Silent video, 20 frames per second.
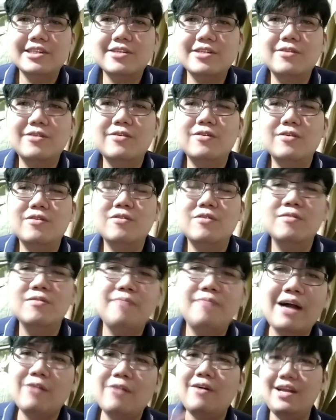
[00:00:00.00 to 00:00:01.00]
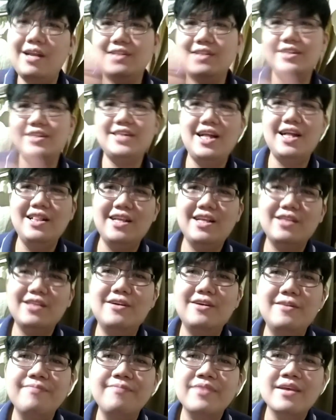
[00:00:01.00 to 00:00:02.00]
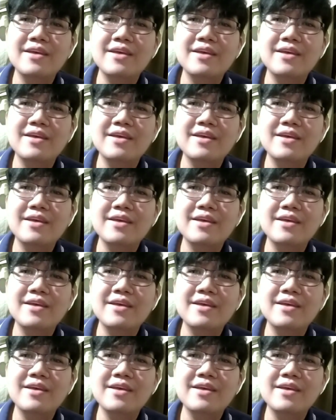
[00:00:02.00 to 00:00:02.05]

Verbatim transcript: So, kung bago ka lang sa channel na to,